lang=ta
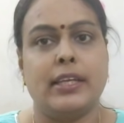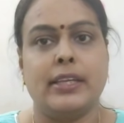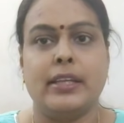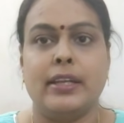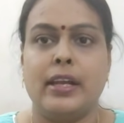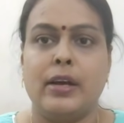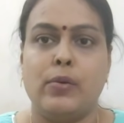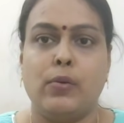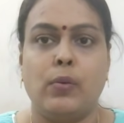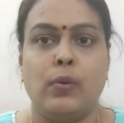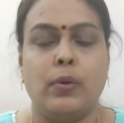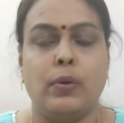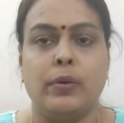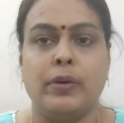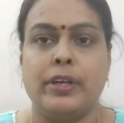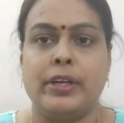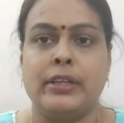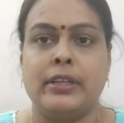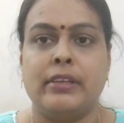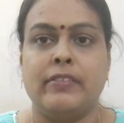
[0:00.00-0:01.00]
அதே தான் நான்
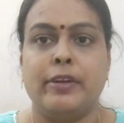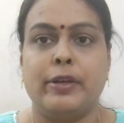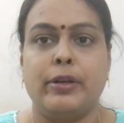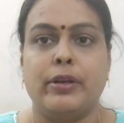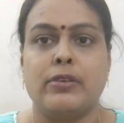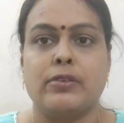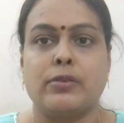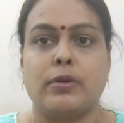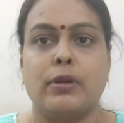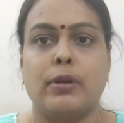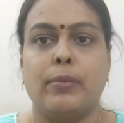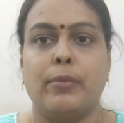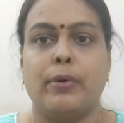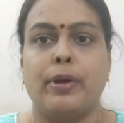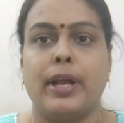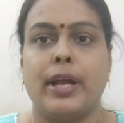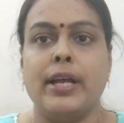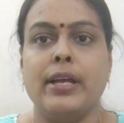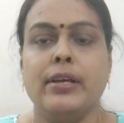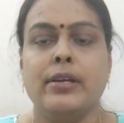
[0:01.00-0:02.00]
உங்களுக்கும் இந்த வீடியோவில் சொல்ல
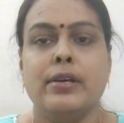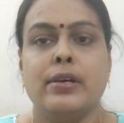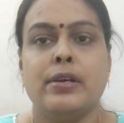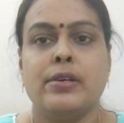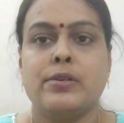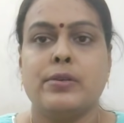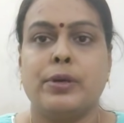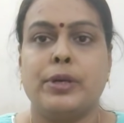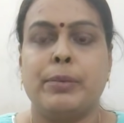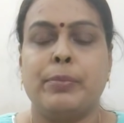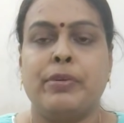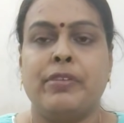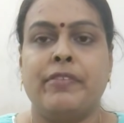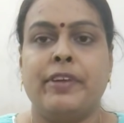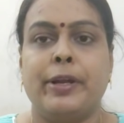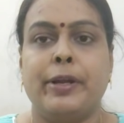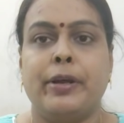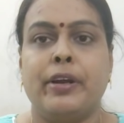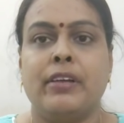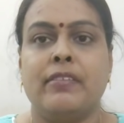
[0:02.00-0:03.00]
போகிறேன் ஸோ இப்போ
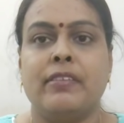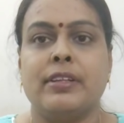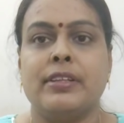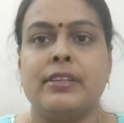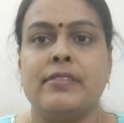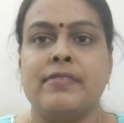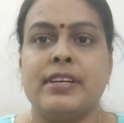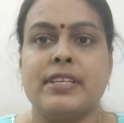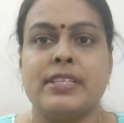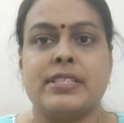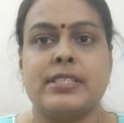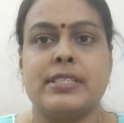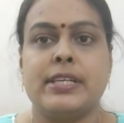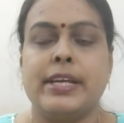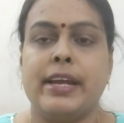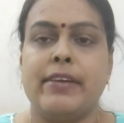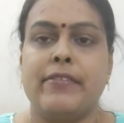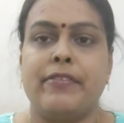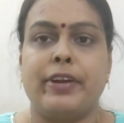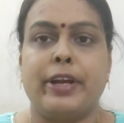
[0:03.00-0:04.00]
வீடியோவில் வந்து ஃபஸ்ட்டு
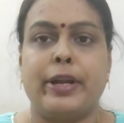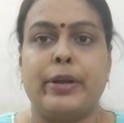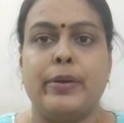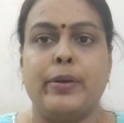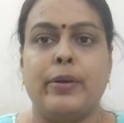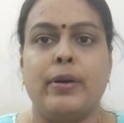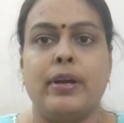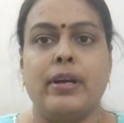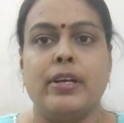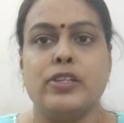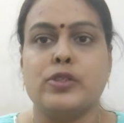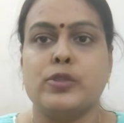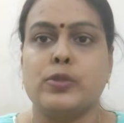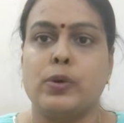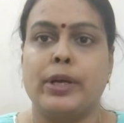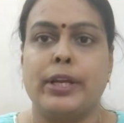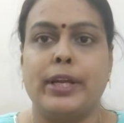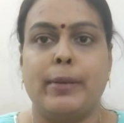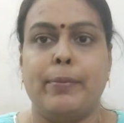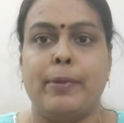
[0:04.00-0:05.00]
என் ஃப்ரெண்டோட
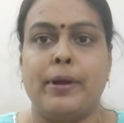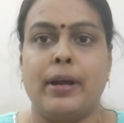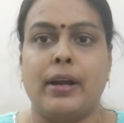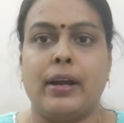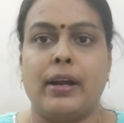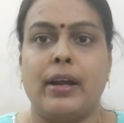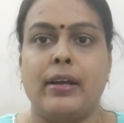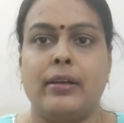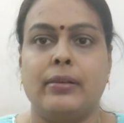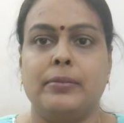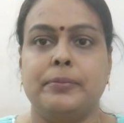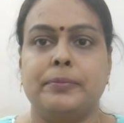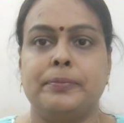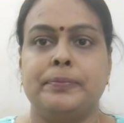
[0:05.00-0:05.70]
ஸ்டோரியை பார்க்கலாம்